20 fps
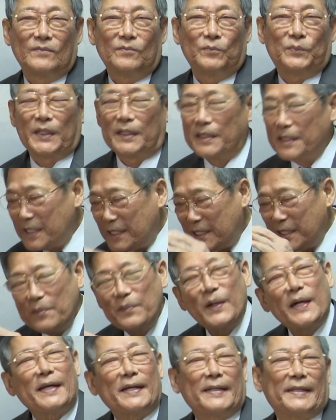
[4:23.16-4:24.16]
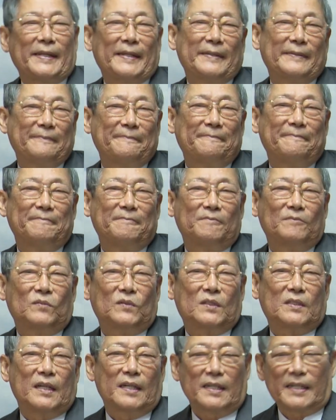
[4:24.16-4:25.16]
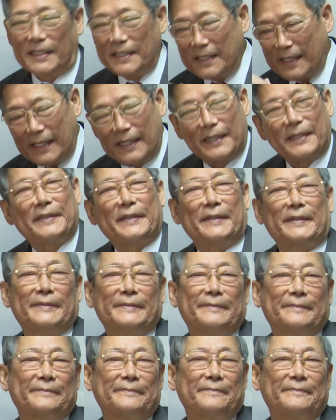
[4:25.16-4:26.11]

변치 말아야 돼. 끝까지 가야 돼.